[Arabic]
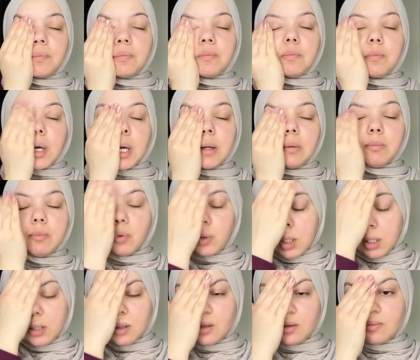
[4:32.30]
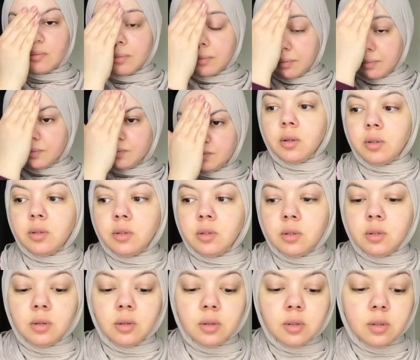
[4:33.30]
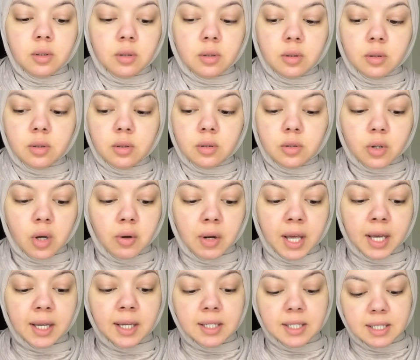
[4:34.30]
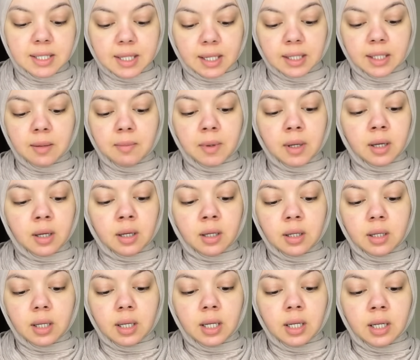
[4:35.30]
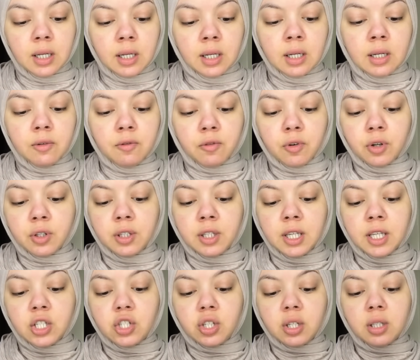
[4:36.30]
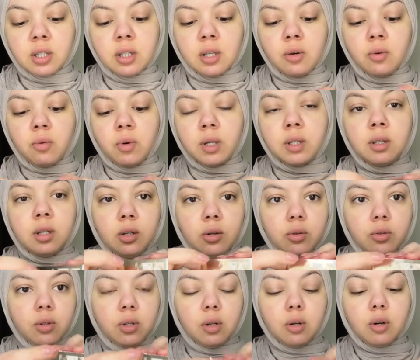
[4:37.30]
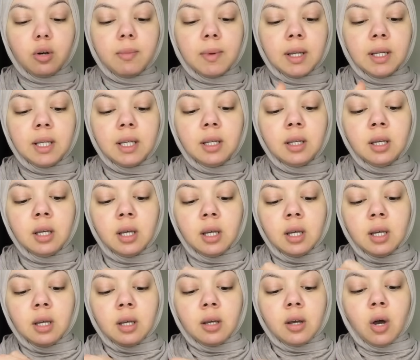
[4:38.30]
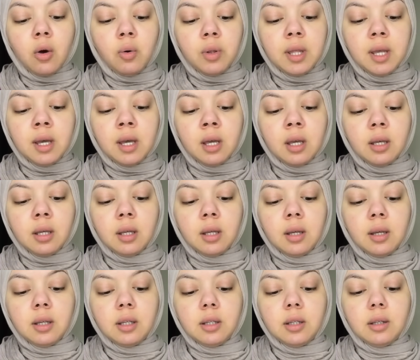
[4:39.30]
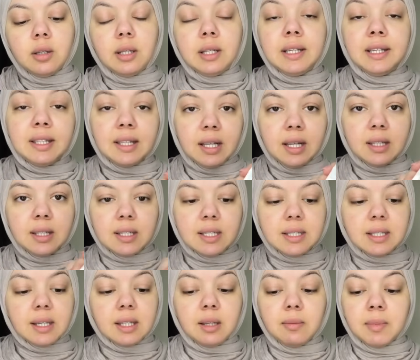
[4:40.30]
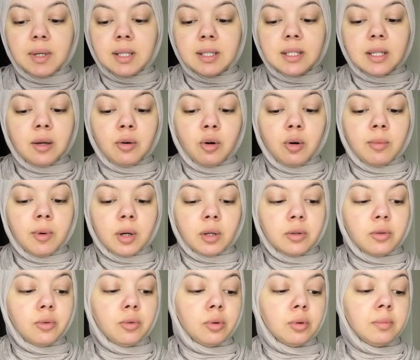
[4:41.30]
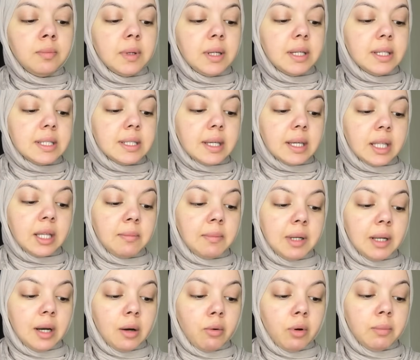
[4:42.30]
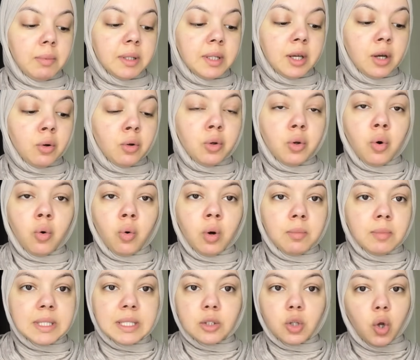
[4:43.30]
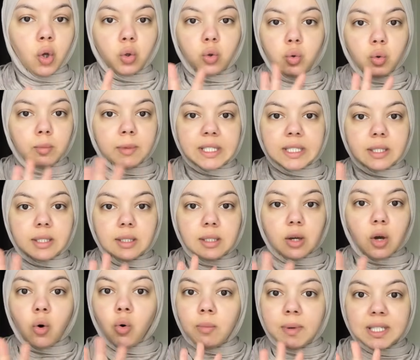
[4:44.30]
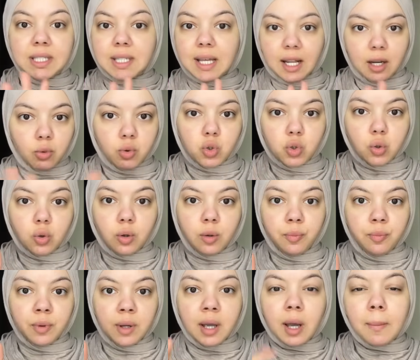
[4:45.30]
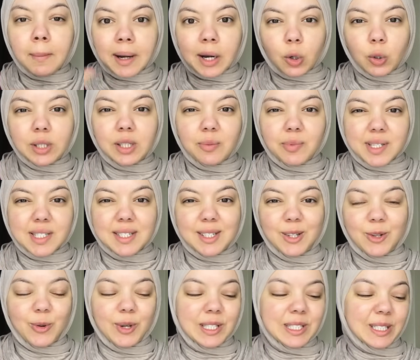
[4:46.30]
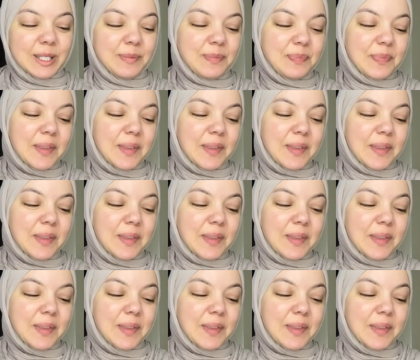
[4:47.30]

بحبه جدا سو اول حاجه بستخدمها الفونديشن دوت اللي قلت لكم عليه هو ده ليه ثلاث استخدامات زي ما هو مكتوب الاستخدام الاول بتاعه ان هو بس تحطوه بس هو بس على وشكم كم مره قلت بس دلوقتي